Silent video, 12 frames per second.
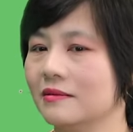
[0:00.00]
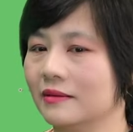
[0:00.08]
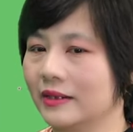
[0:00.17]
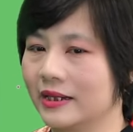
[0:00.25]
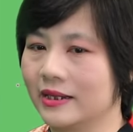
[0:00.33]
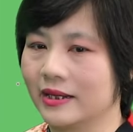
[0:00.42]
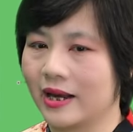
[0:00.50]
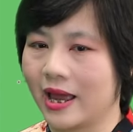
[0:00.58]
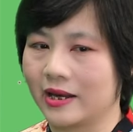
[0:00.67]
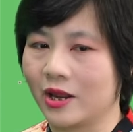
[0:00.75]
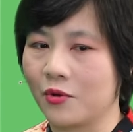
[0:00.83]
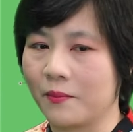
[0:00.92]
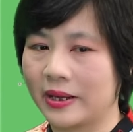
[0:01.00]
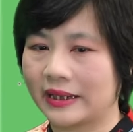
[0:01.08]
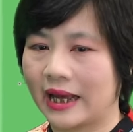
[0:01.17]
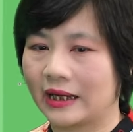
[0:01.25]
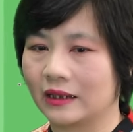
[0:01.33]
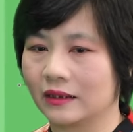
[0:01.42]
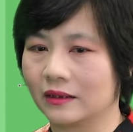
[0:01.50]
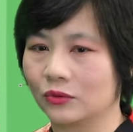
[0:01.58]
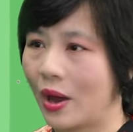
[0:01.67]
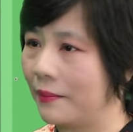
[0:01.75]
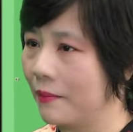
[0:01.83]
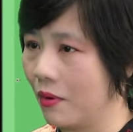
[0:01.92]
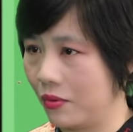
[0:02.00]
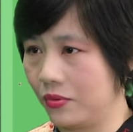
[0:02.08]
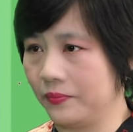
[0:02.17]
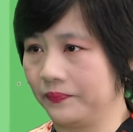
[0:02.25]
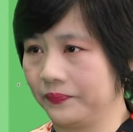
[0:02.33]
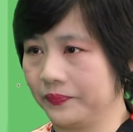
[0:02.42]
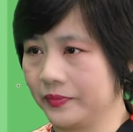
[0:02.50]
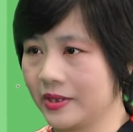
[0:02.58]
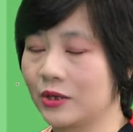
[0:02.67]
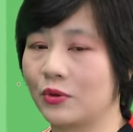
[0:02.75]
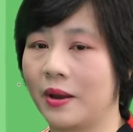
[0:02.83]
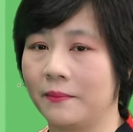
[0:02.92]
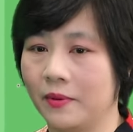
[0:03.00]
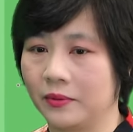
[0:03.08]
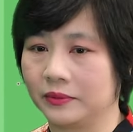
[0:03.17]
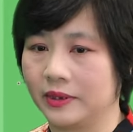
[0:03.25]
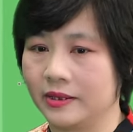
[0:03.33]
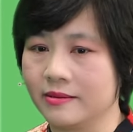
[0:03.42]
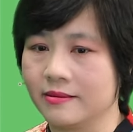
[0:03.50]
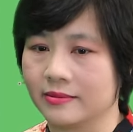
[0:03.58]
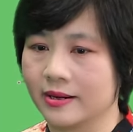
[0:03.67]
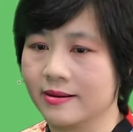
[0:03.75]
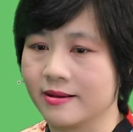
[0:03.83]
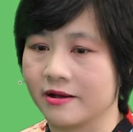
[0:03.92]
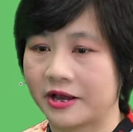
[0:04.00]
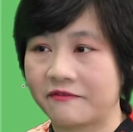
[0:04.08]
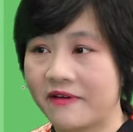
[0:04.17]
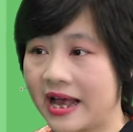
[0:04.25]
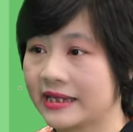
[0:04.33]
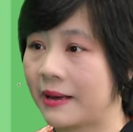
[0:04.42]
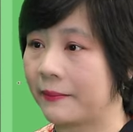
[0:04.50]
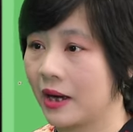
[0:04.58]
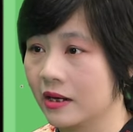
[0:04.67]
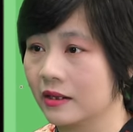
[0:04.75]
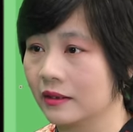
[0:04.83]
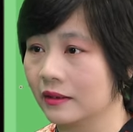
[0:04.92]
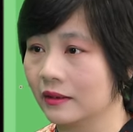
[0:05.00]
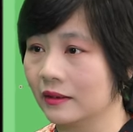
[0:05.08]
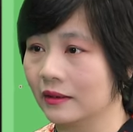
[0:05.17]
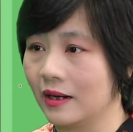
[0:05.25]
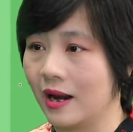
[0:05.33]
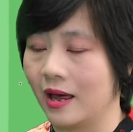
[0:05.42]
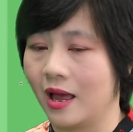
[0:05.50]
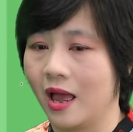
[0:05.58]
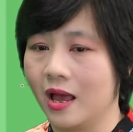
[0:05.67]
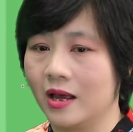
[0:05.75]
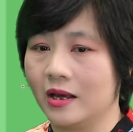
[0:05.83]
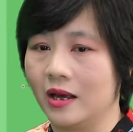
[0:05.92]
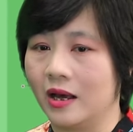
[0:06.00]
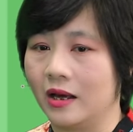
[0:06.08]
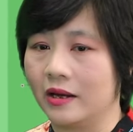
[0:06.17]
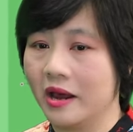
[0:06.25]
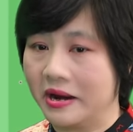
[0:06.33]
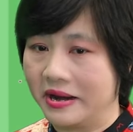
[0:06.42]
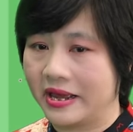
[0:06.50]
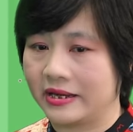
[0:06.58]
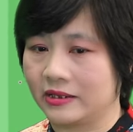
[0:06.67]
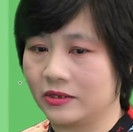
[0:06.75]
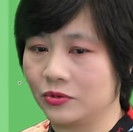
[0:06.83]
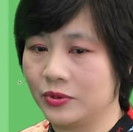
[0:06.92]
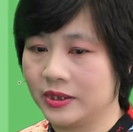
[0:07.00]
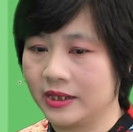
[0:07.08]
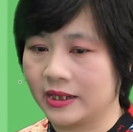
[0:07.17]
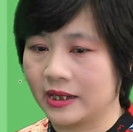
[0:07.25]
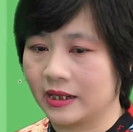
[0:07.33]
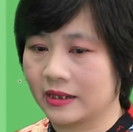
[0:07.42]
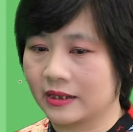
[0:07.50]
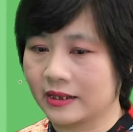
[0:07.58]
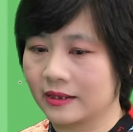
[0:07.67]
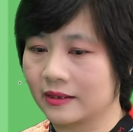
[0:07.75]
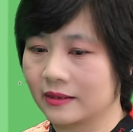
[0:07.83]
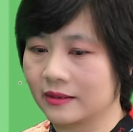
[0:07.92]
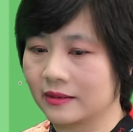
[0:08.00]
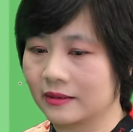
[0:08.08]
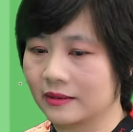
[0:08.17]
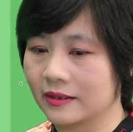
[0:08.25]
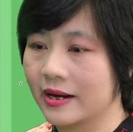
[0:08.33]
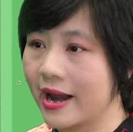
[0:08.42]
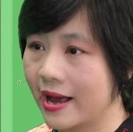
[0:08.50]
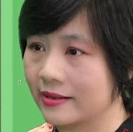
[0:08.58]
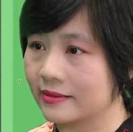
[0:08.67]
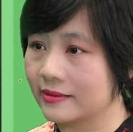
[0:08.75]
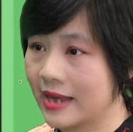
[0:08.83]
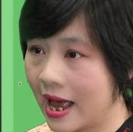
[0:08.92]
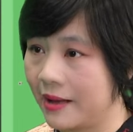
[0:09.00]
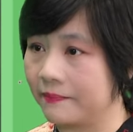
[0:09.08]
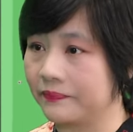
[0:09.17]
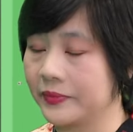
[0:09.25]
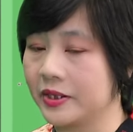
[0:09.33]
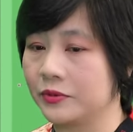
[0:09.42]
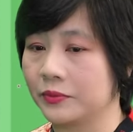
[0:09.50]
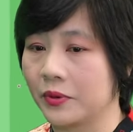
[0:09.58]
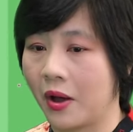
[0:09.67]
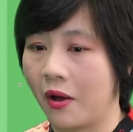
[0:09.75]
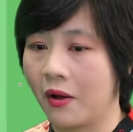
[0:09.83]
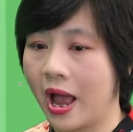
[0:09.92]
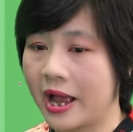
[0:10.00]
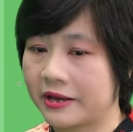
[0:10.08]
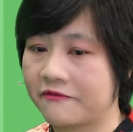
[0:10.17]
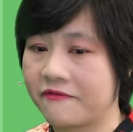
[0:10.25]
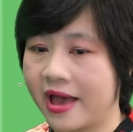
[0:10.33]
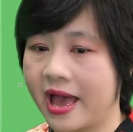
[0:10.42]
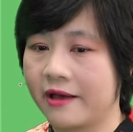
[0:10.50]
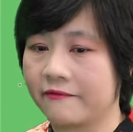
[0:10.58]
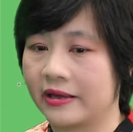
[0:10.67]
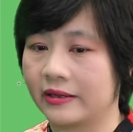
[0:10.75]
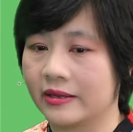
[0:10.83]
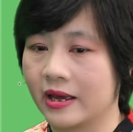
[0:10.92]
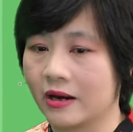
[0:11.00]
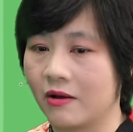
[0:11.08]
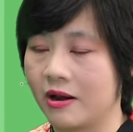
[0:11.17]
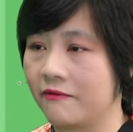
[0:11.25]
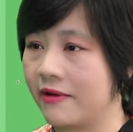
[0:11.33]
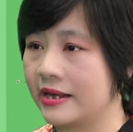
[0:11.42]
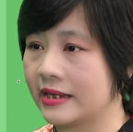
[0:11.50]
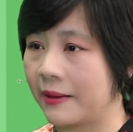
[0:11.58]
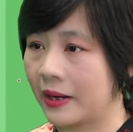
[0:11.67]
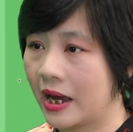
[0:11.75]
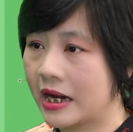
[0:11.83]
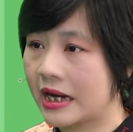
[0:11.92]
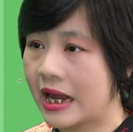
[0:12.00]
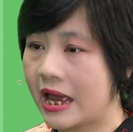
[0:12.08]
thường nào? thì như thế này nếu mà thay toàn bộ thay toàn bộ thì thường những người ở cái pha giảm cân ừ. tức là uh, để duy trì cân nặng giảm thì chúng tôi có hai cái pha pha thứ nhất gọi là pha giảm cân